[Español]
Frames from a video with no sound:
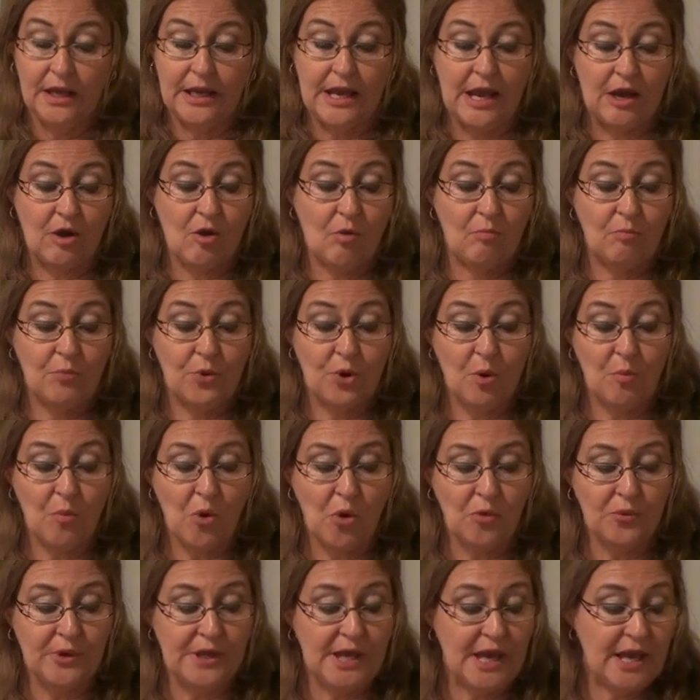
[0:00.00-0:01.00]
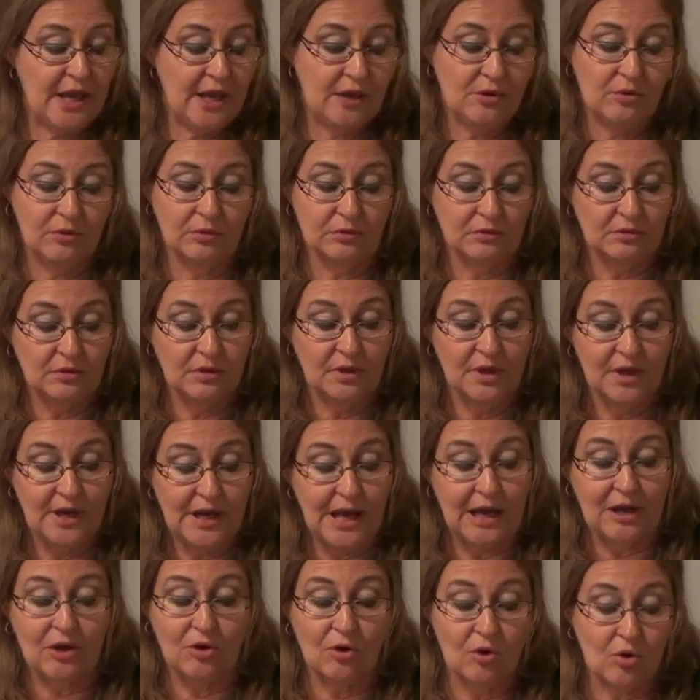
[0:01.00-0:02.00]
que promovieron
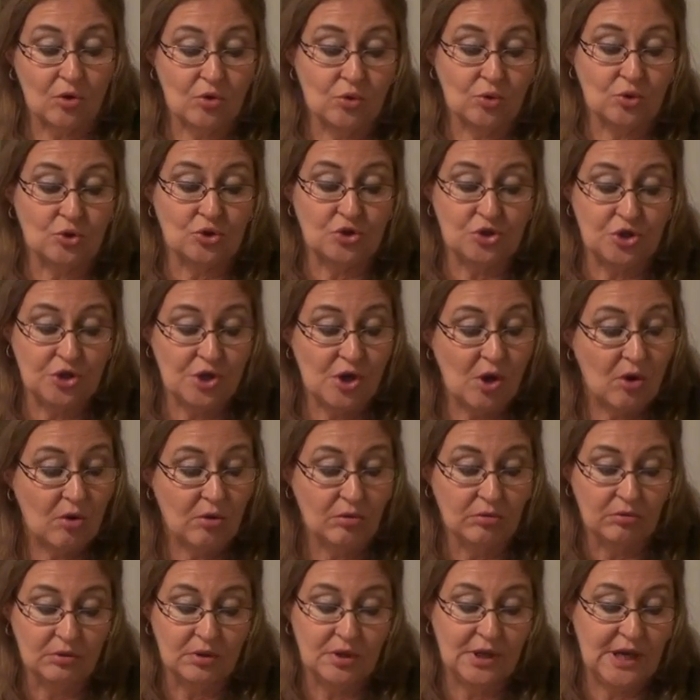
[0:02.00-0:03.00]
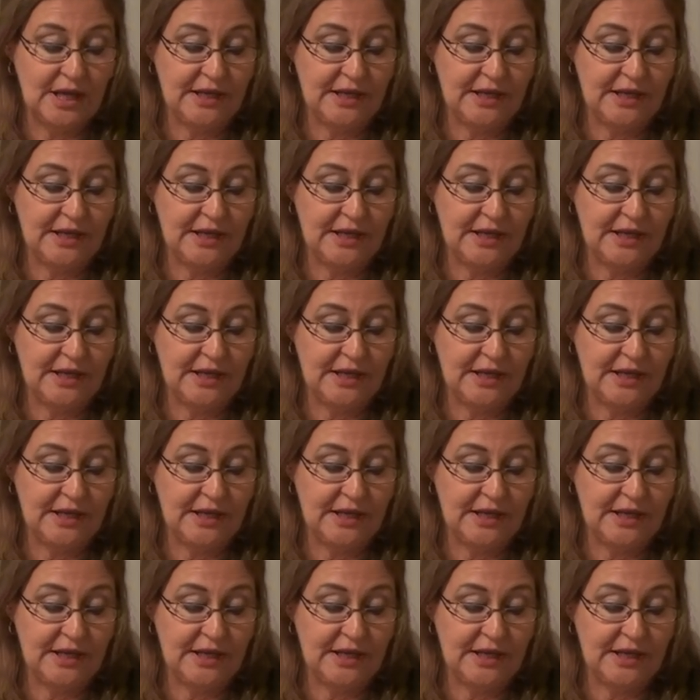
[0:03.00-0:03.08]
la corrupción,